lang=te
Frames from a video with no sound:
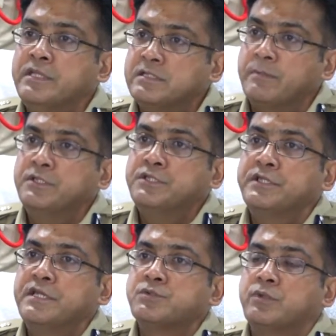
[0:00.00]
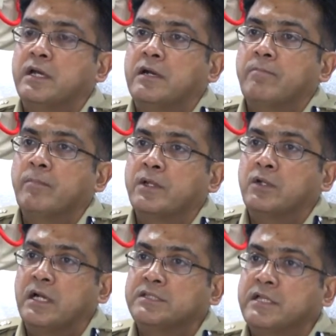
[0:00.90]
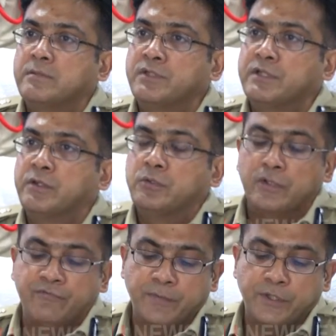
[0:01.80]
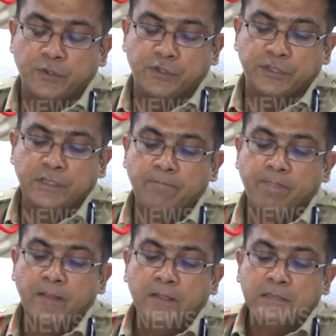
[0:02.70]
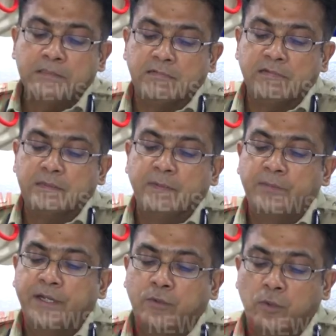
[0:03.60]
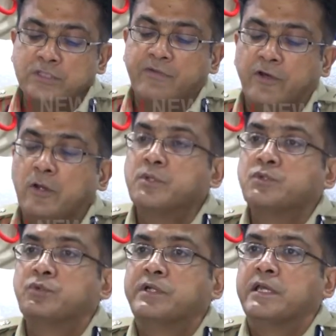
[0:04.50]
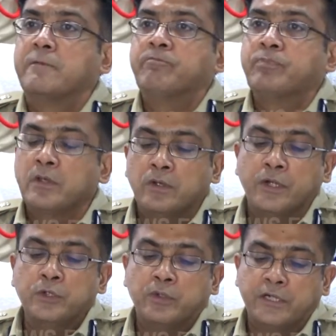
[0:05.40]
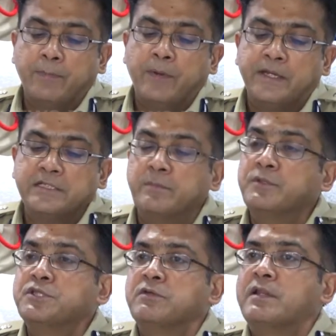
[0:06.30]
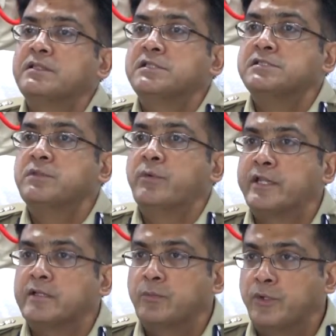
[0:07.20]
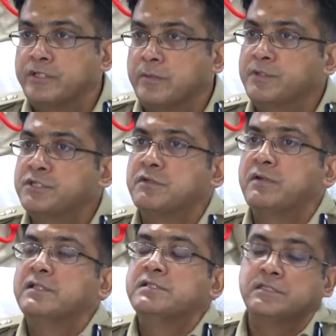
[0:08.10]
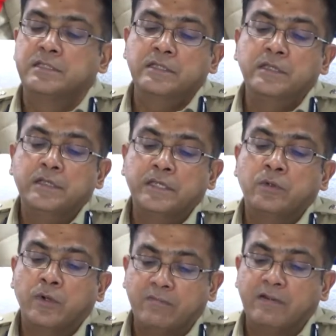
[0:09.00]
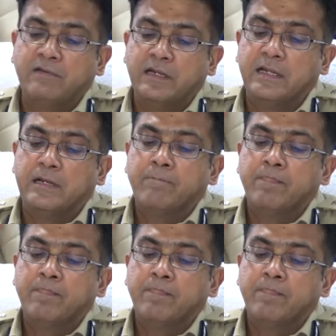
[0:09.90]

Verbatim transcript: దీనికి సంబంధించి కేసు కూడా మనకు రాత్రి ఎనిమిదిన్నరకు ఇన్ఫర్మేషన్ వచ్చింది తర్వాత మనం క్లోజ్గా ఫాలోఅప్ చేసుకుంటే రెండు ఒకటే పార్టీకి సంబంధించిన వాళ్ళని తెలిసింది ఒకటే కమ్యూనిటీకి సంబంధించిన వాళ్ళని తెలిసింది ఈ గొడవల వల్ల